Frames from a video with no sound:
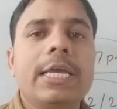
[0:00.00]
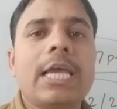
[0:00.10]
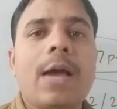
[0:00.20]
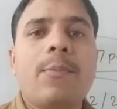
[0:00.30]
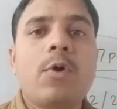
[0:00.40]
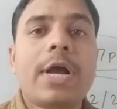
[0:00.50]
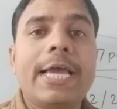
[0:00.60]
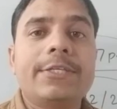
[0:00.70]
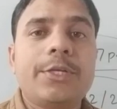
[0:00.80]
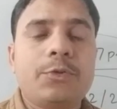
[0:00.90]
कि आपको
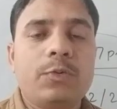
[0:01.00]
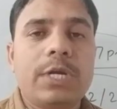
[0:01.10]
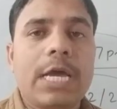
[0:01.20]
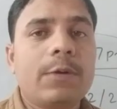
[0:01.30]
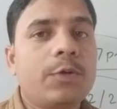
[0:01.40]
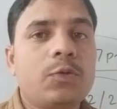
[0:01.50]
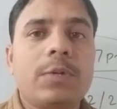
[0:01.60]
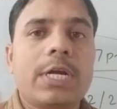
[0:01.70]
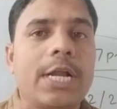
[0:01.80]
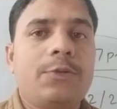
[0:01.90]
कैसे चुनना है किस
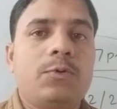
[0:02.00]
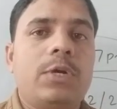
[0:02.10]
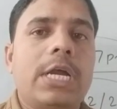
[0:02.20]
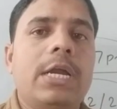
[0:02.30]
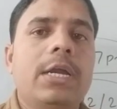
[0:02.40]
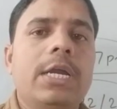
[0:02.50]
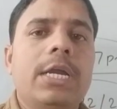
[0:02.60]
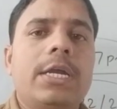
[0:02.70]
प्रकार चुनना है